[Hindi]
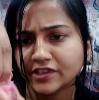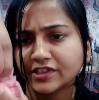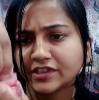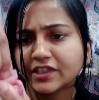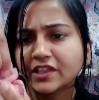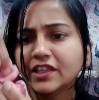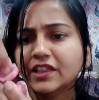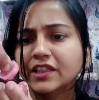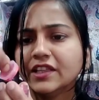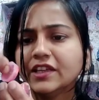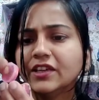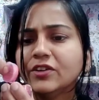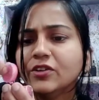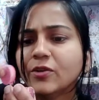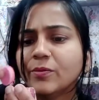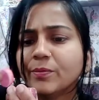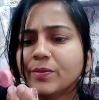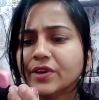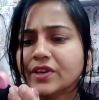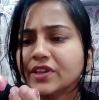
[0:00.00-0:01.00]
इसकी
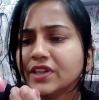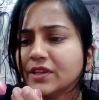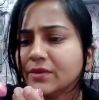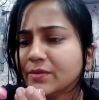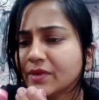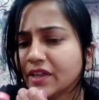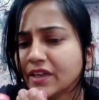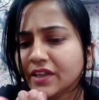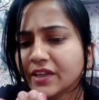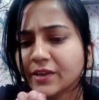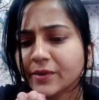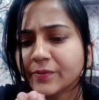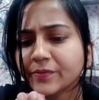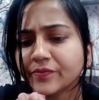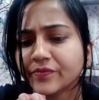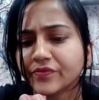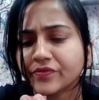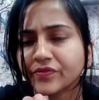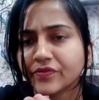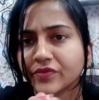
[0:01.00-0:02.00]
लिड ओपन की मैंने
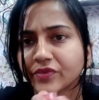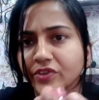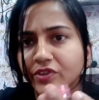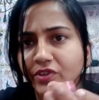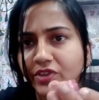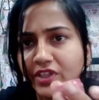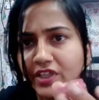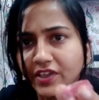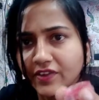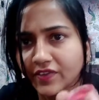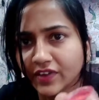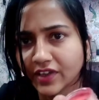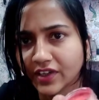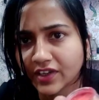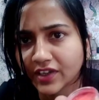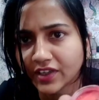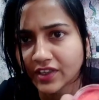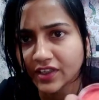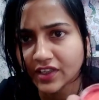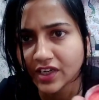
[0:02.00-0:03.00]
तो ये
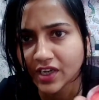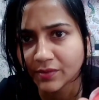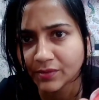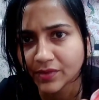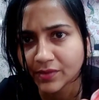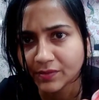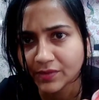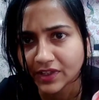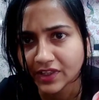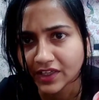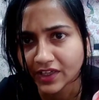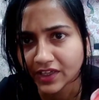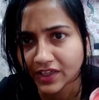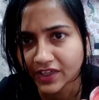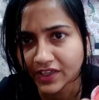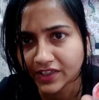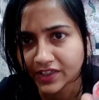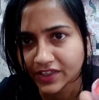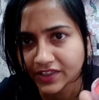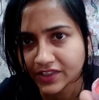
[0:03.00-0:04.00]
वाला कलर हमें मिला
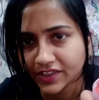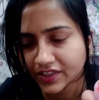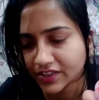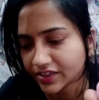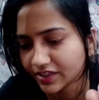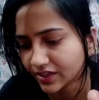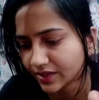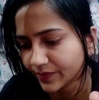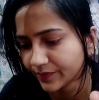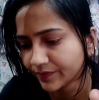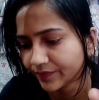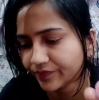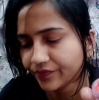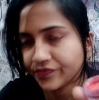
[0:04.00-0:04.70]
है ये देखिए